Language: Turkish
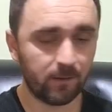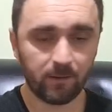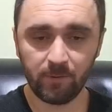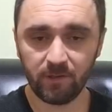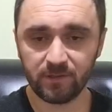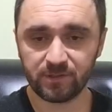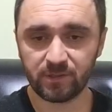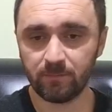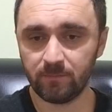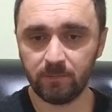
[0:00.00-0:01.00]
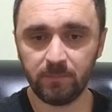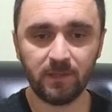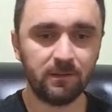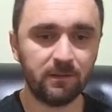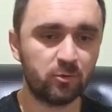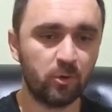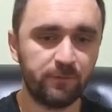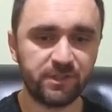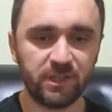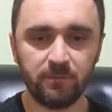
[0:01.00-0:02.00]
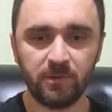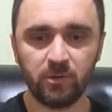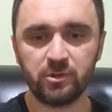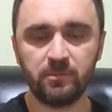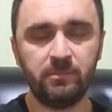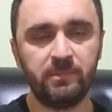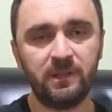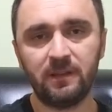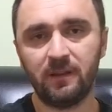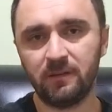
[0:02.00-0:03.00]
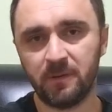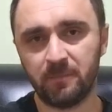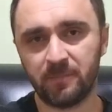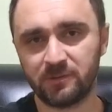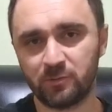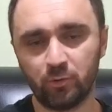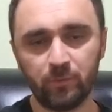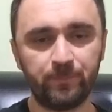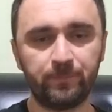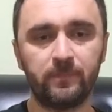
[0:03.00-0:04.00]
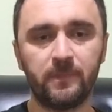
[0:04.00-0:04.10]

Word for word: Ee, paylaşacağım. bir de solfeje girmeden önce bir bilgilendirme yapmak istiyorum.